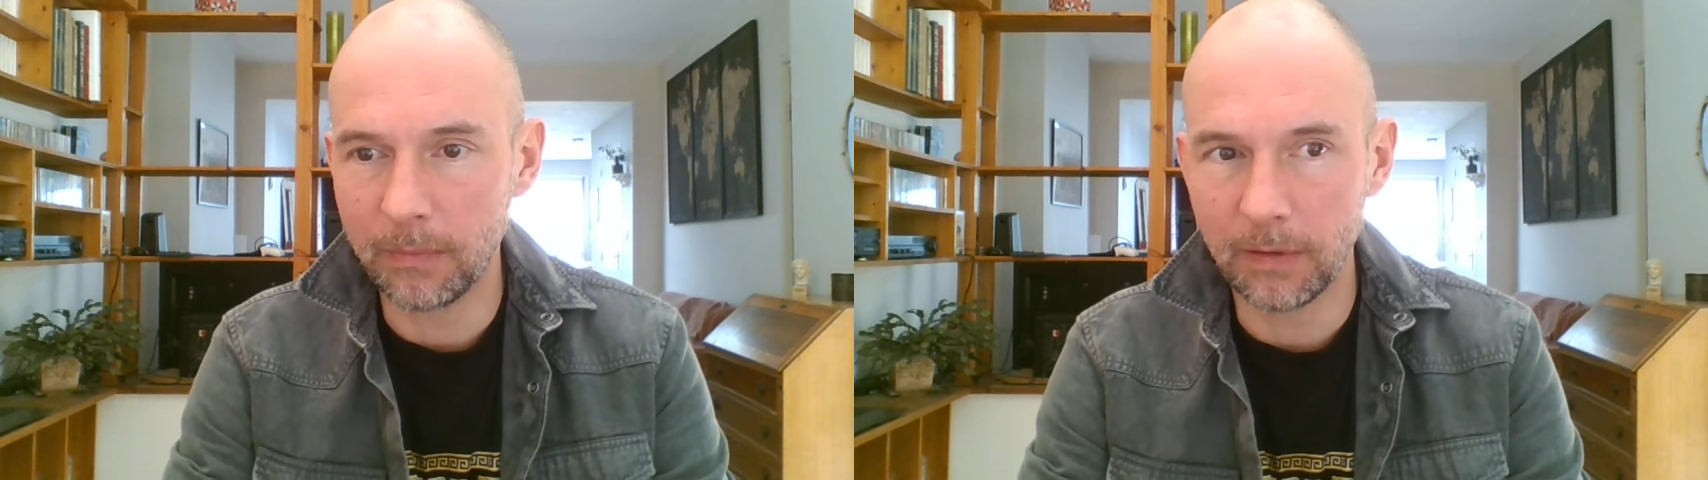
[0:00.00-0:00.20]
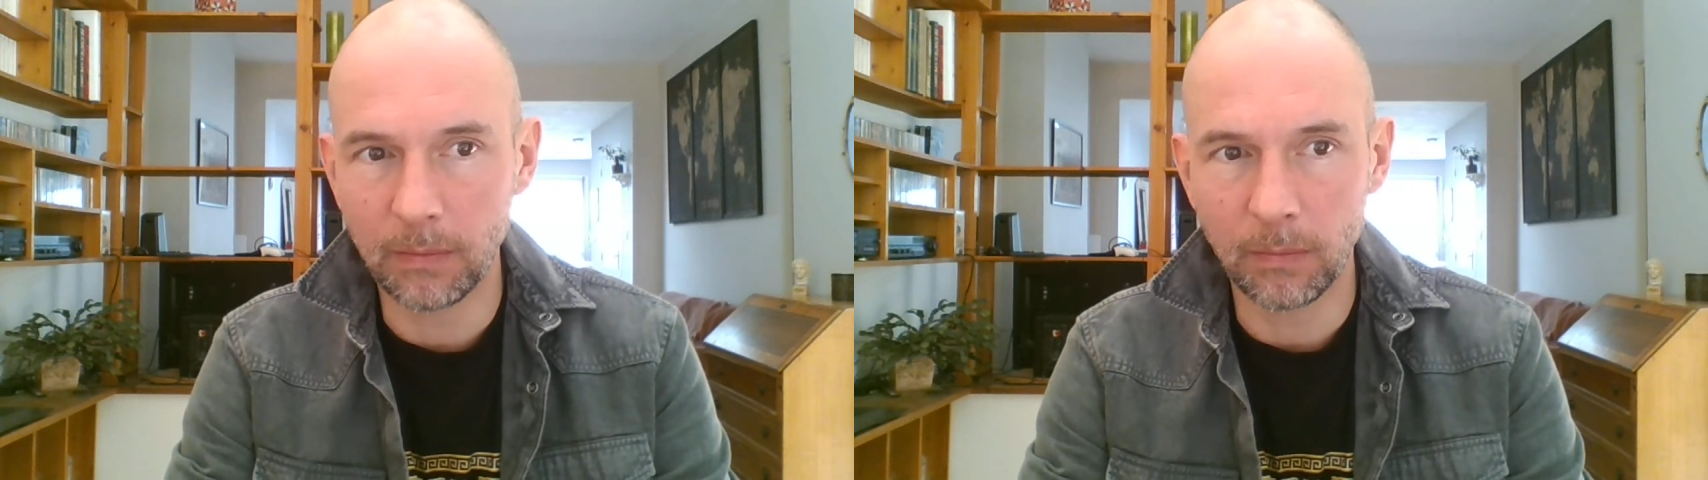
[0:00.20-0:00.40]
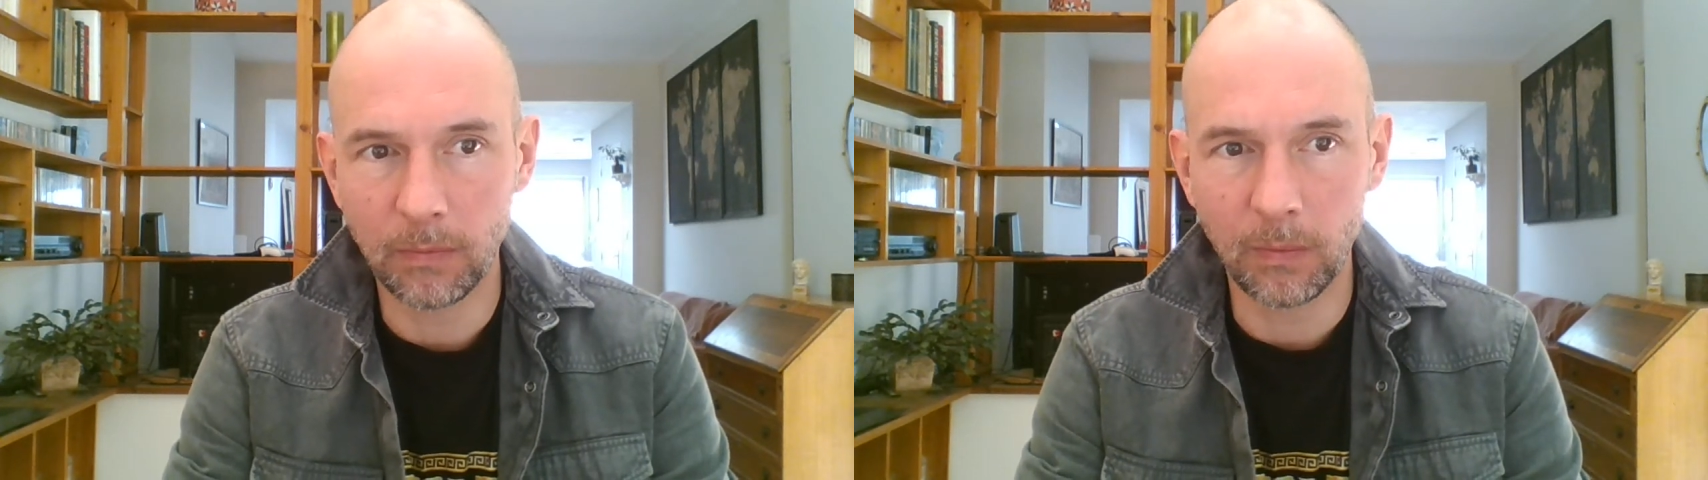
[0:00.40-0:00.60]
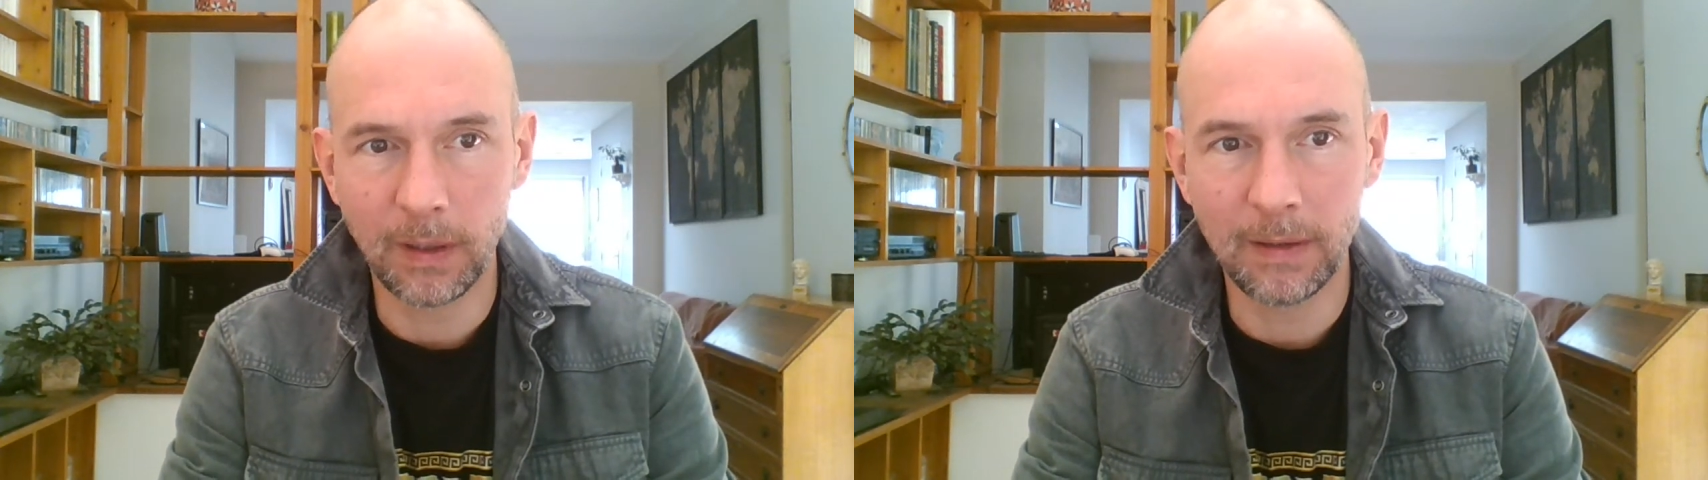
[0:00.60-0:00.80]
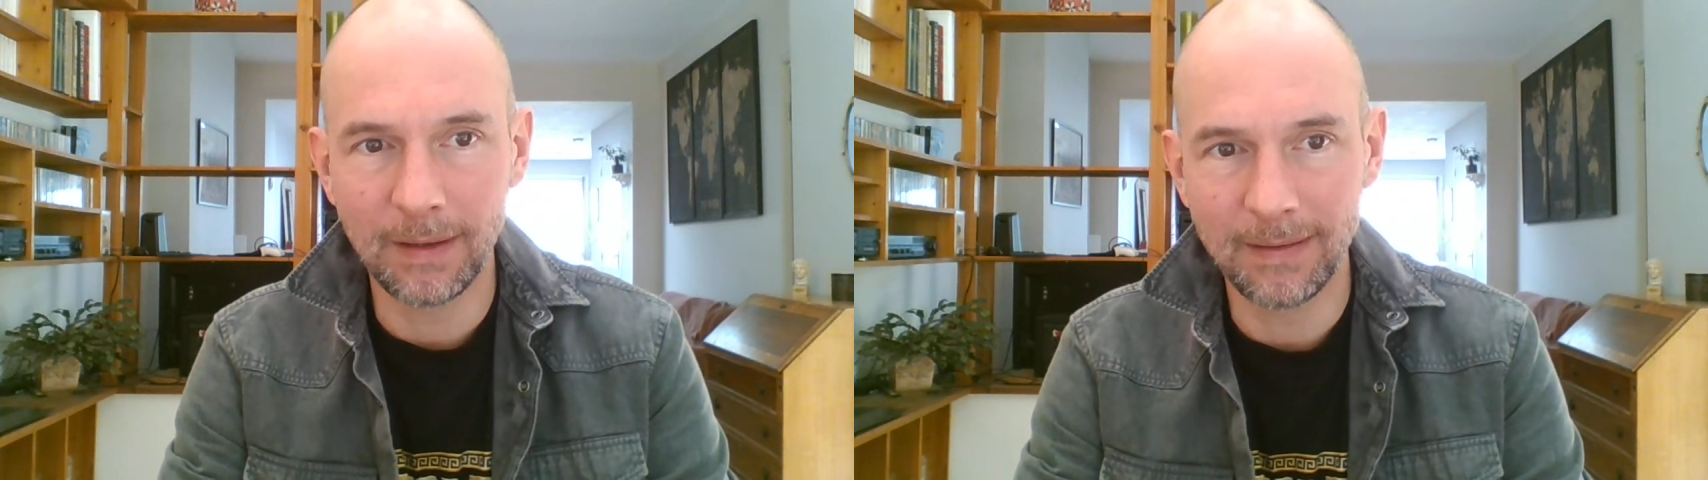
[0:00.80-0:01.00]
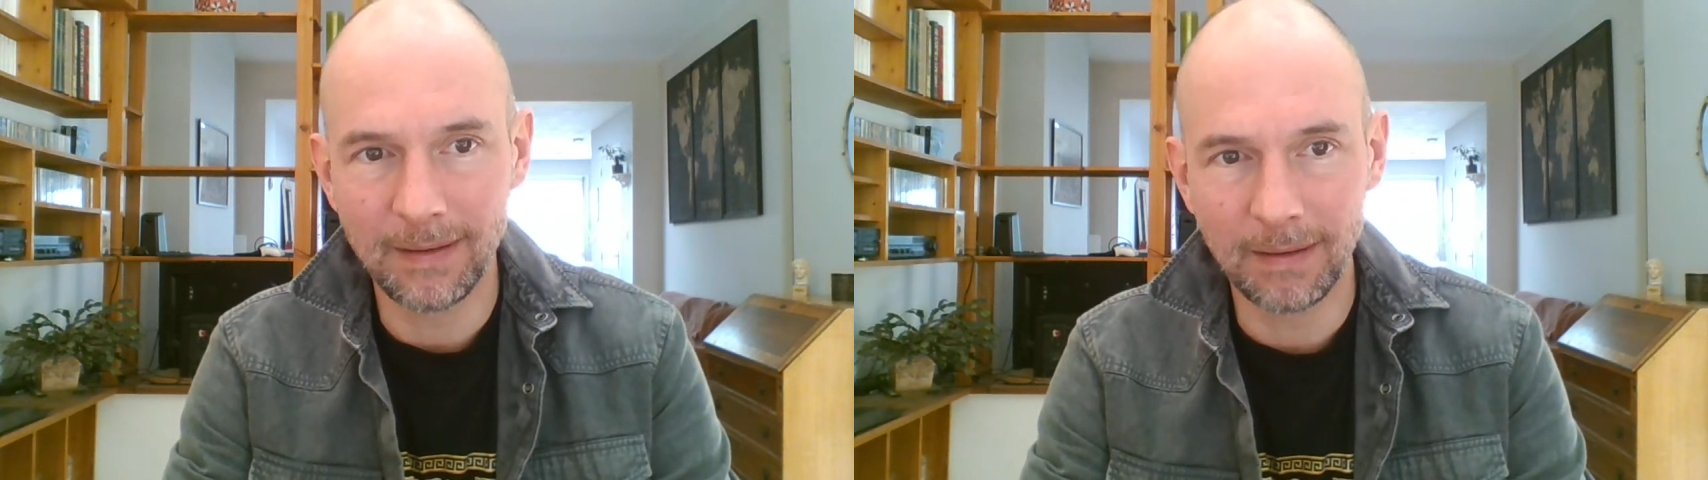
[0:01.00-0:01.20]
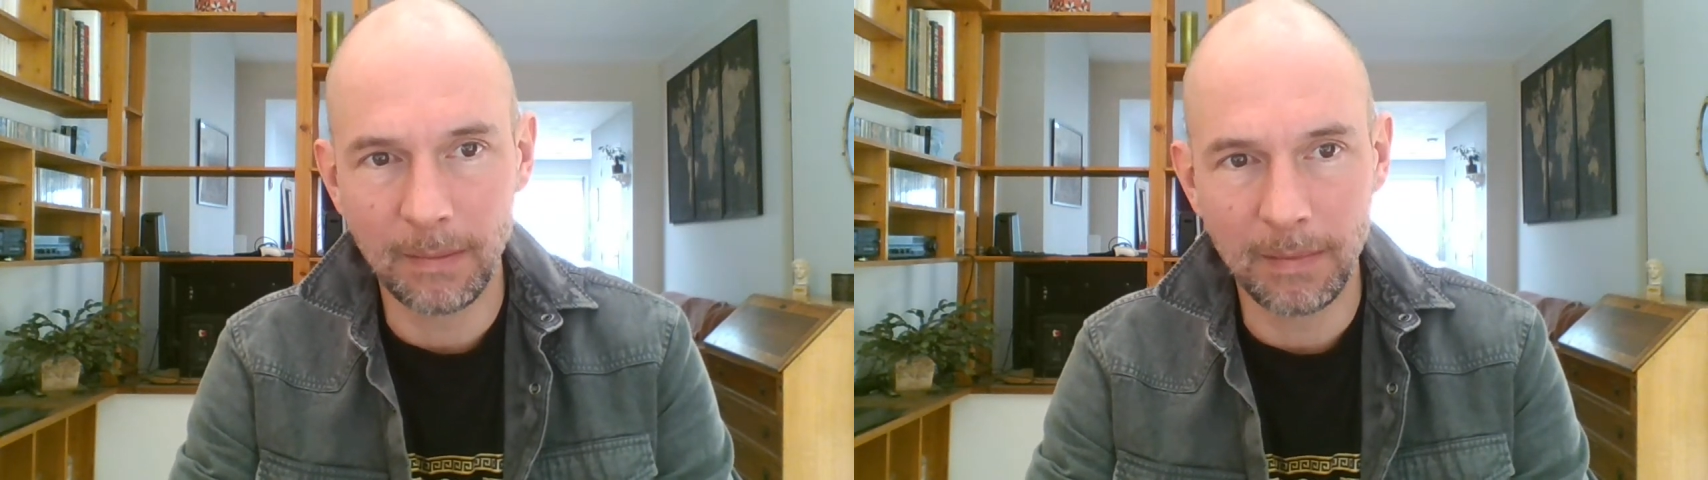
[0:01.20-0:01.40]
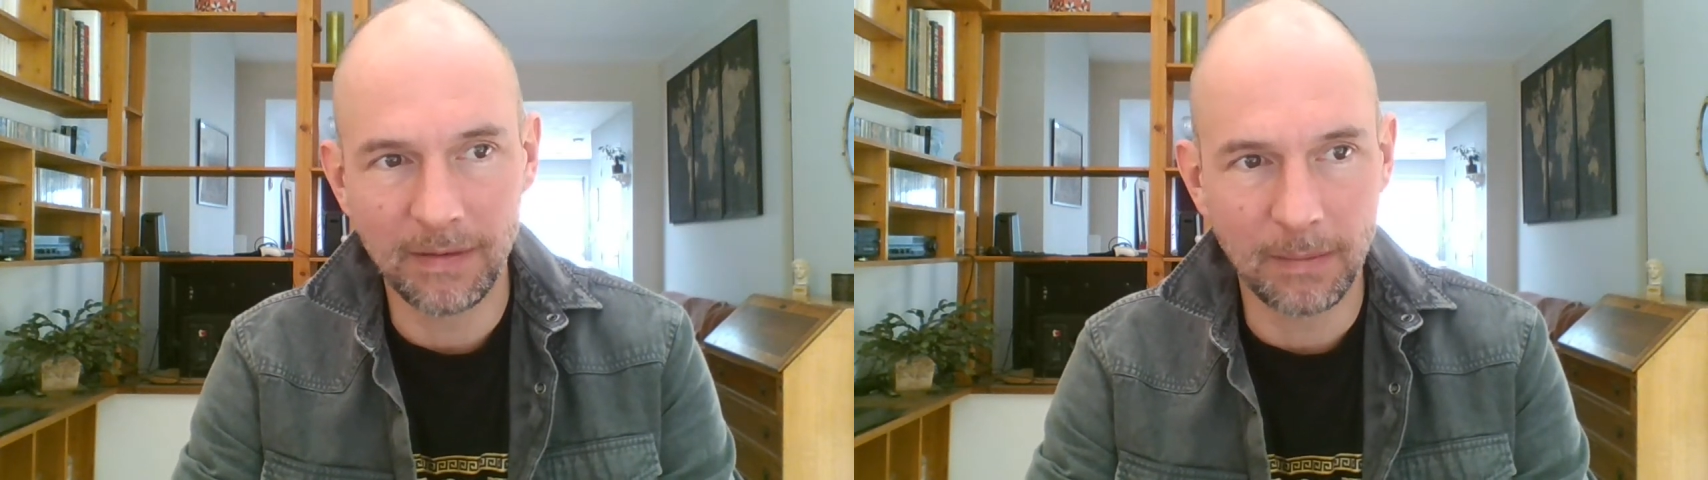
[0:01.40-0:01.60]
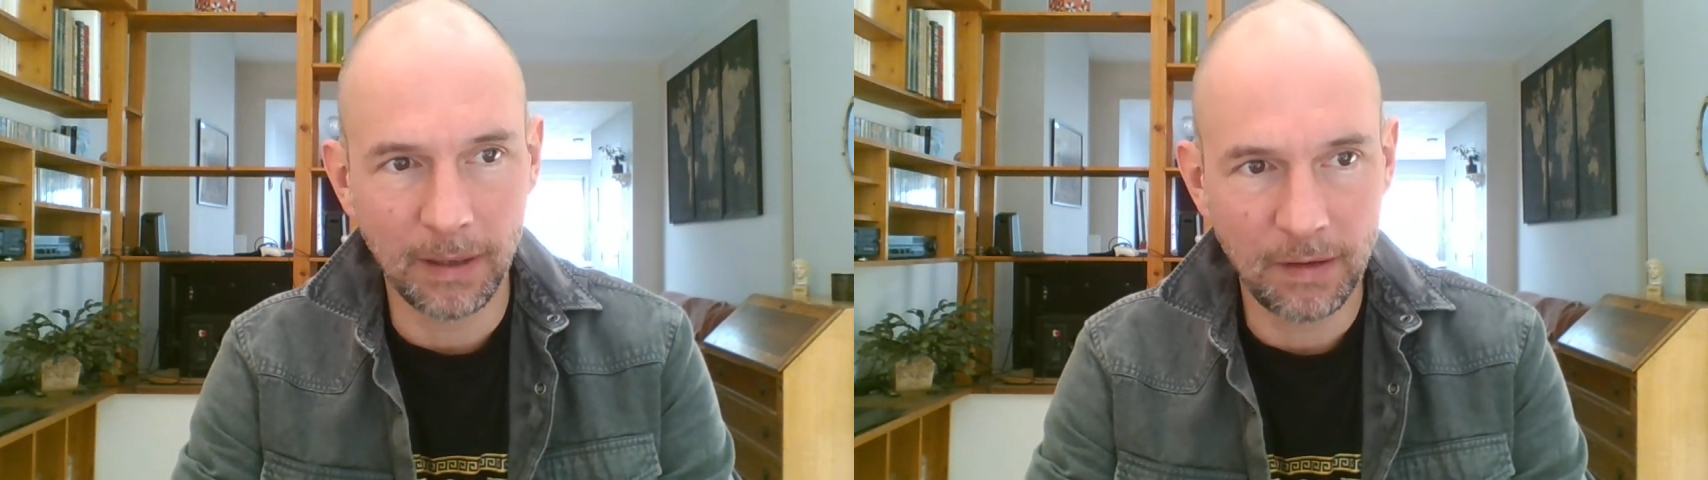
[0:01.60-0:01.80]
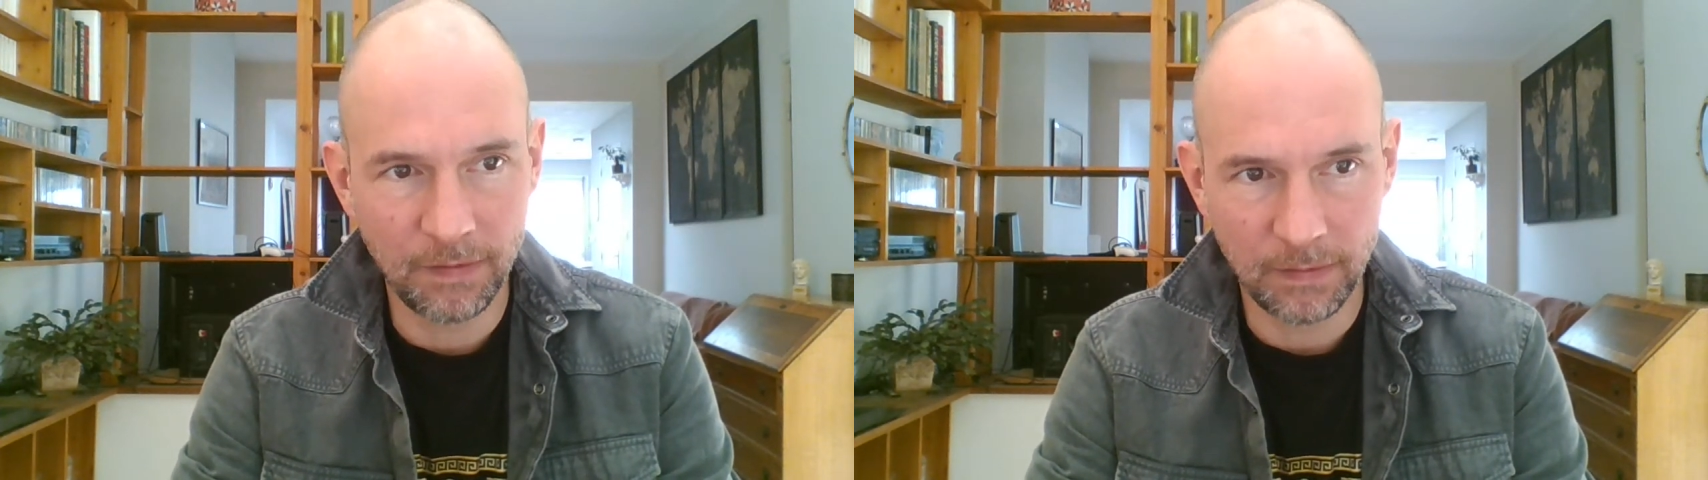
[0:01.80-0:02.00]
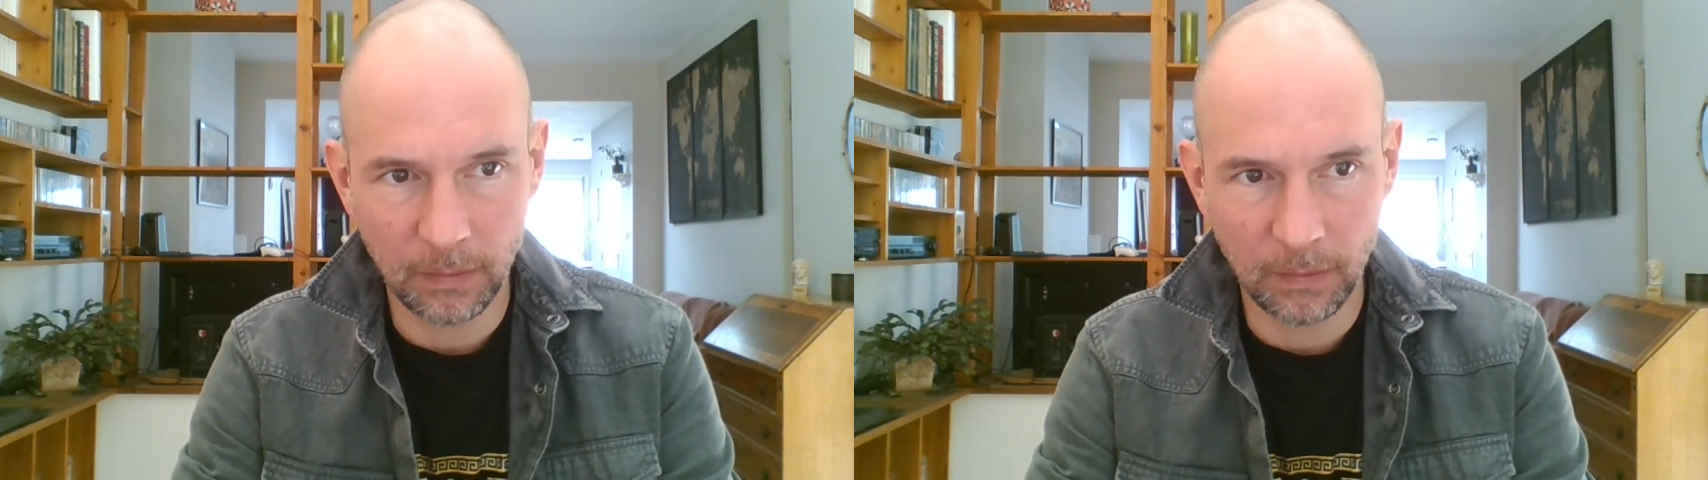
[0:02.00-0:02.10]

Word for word: c'est que son, règne a été quand même assez bref,